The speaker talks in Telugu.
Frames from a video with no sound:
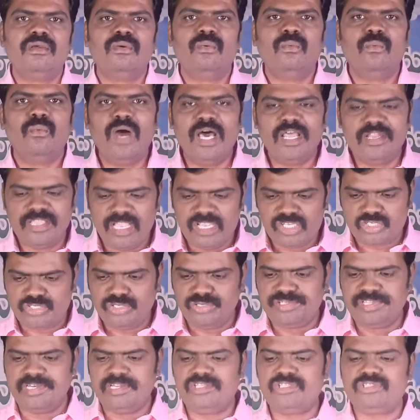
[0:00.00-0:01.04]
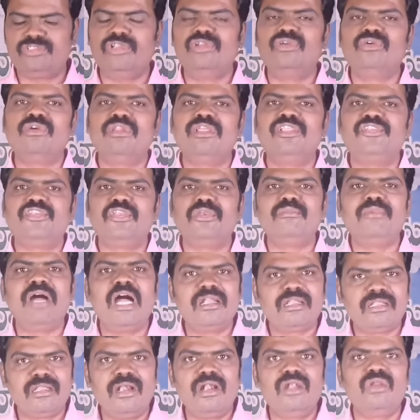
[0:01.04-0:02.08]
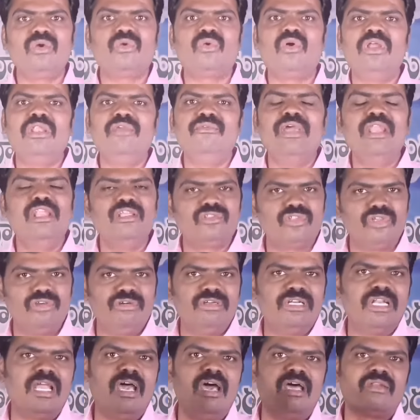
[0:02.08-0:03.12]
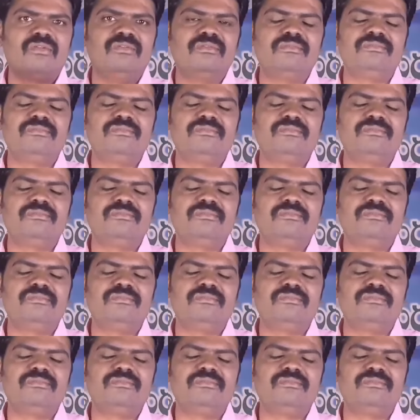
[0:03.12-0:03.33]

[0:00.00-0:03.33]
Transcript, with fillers: వారు యేసుక్రీస్తుని గురించి మాట్లాడుకొని వెళుతూ ఉన్నారు